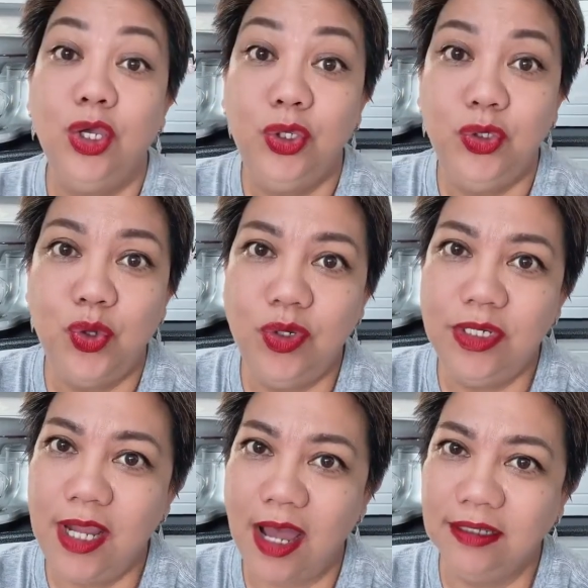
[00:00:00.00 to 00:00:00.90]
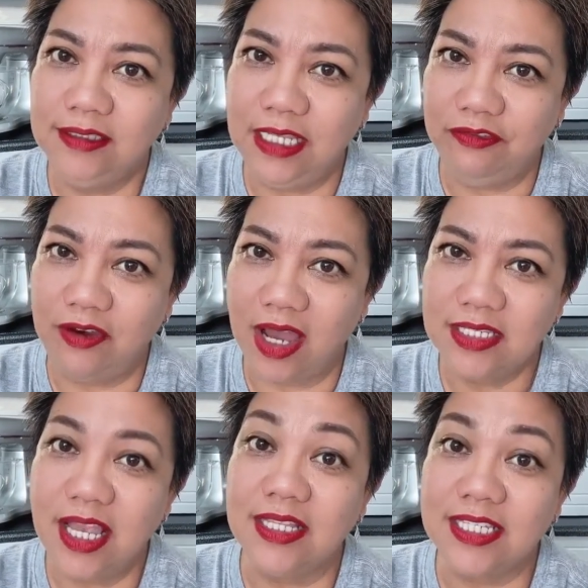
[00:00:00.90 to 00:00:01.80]
Yun lang,
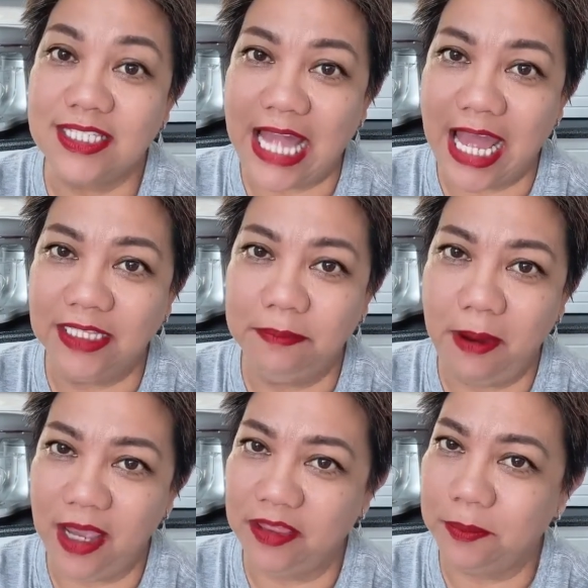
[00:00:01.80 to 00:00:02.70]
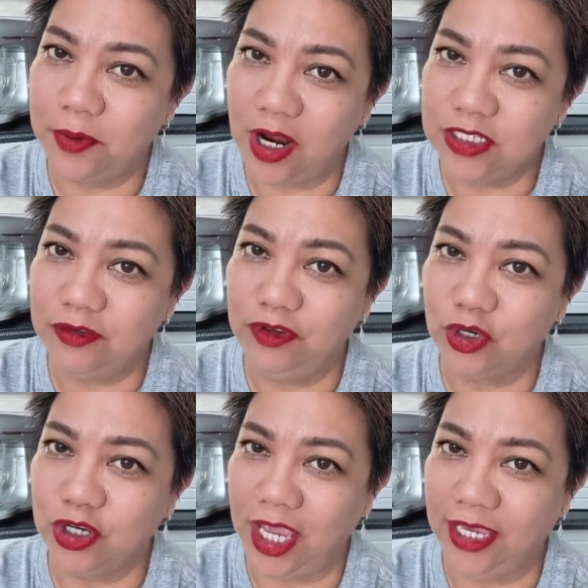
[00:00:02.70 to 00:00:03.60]
divas, and stand by the price of
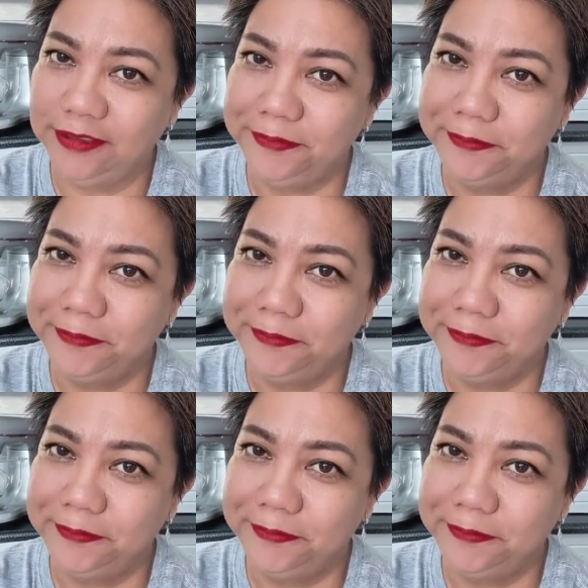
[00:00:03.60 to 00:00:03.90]
your cake.